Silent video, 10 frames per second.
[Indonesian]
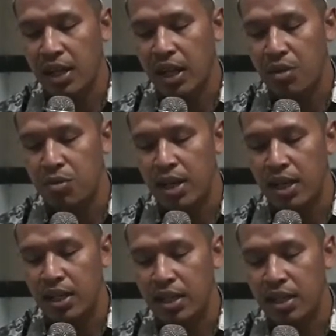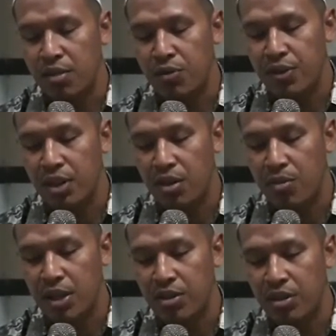kang awal iku fi
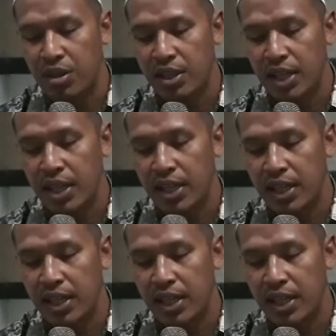ramadhana